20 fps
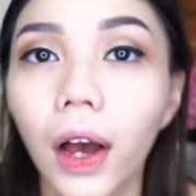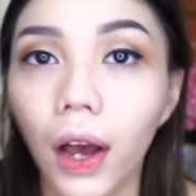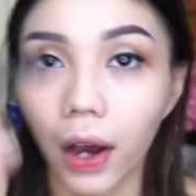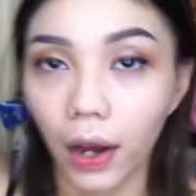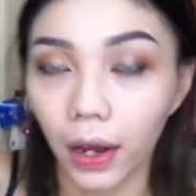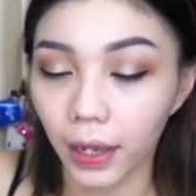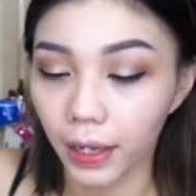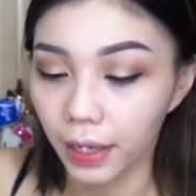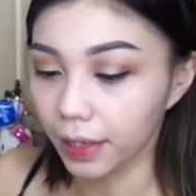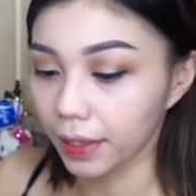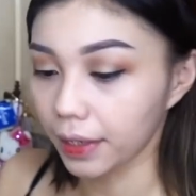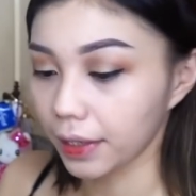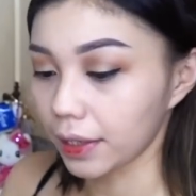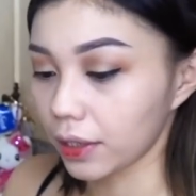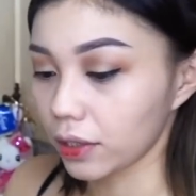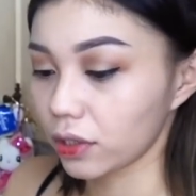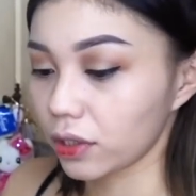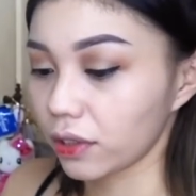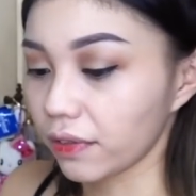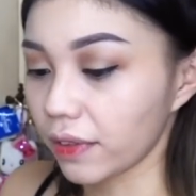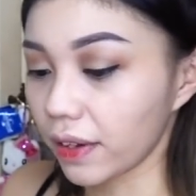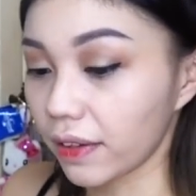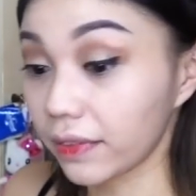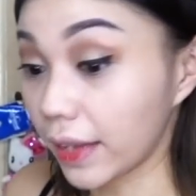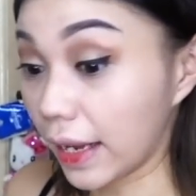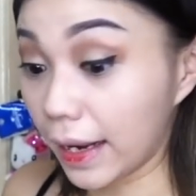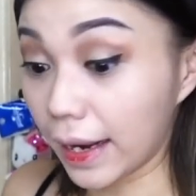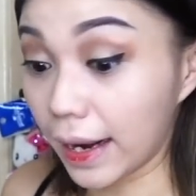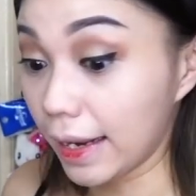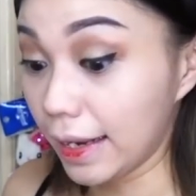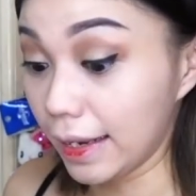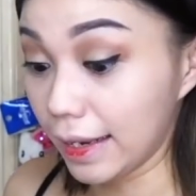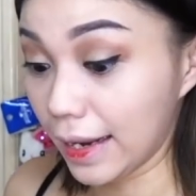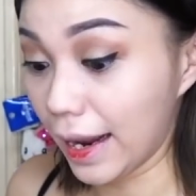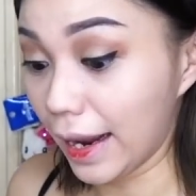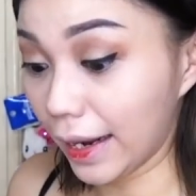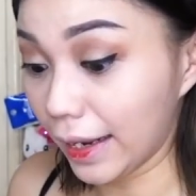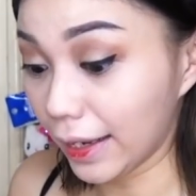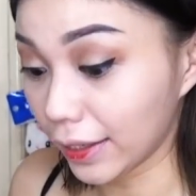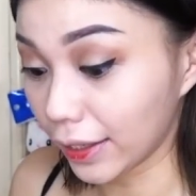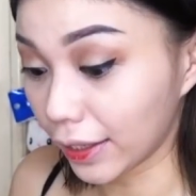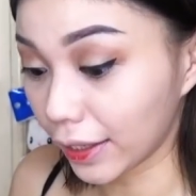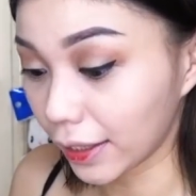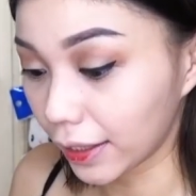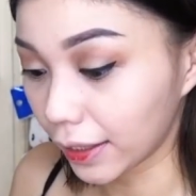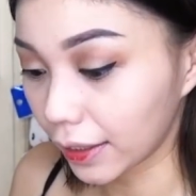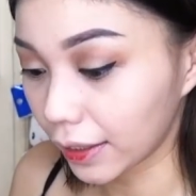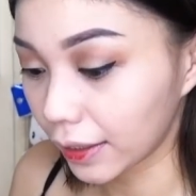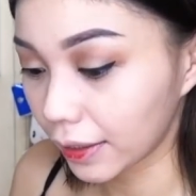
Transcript: Okay, sunod na yung liner.